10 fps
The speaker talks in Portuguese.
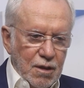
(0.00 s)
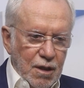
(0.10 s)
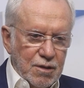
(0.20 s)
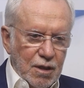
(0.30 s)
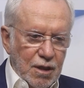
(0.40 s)

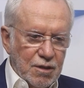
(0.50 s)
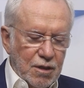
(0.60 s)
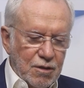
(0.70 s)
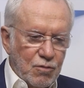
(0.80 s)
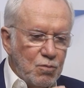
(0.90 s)
as
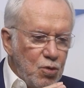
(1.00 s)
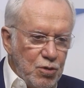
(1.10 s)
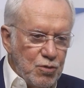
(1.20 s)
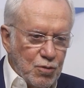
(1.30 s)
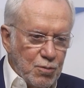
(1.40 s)
crianças são
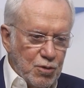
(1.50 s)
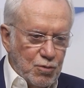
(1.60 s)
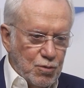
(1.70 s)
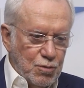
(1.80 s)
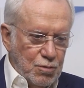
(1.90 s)
muito,
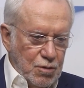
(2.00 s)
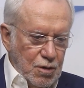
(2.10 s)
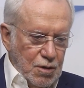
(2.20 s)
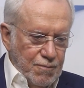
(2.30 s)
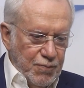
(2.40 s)
muito
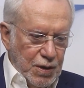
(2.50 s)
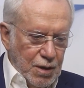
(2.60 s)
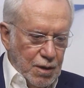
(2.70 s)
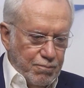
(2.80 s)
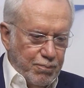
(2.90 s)

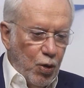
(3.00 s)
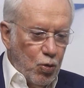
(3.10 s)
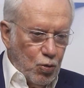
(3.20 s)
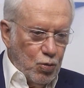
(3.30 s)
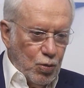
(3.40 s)
é,
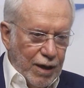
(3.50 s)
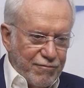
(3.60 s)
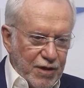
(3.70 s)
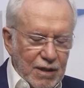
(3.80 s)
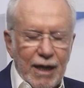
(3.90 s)
pouco
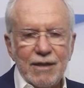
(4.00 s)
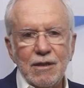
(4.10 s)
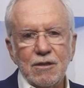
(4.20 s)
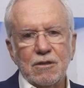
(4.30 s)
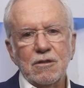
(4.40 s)

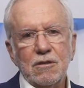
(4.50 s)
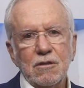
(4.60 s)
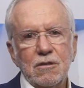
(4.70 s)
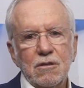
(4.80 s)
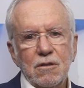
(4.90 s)
afetadas
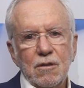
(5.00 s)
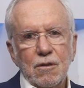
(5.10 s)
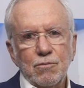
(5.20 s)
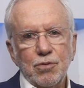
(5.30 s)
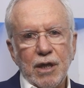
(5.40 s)

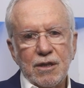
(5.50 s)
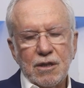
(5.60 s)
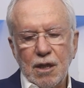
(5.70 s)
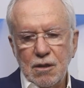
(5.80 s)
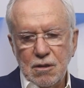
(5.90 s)
por
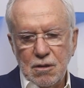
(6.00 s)
essa